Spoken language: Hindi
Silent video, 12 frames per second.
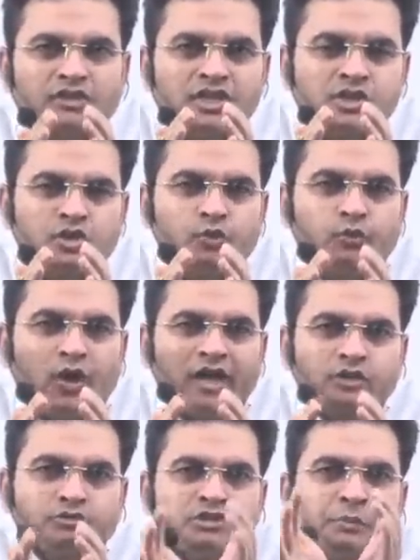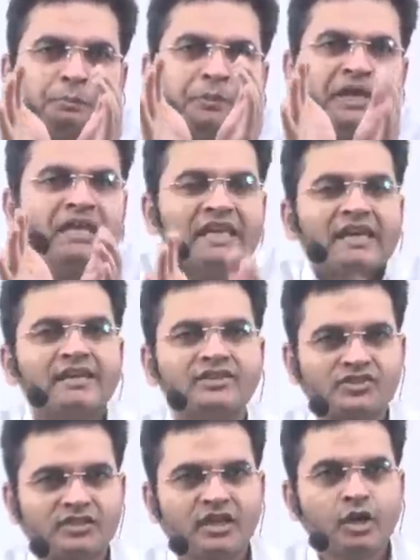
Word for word: जस्ट यू वॉन्ट टू स्पीक इंग्लिश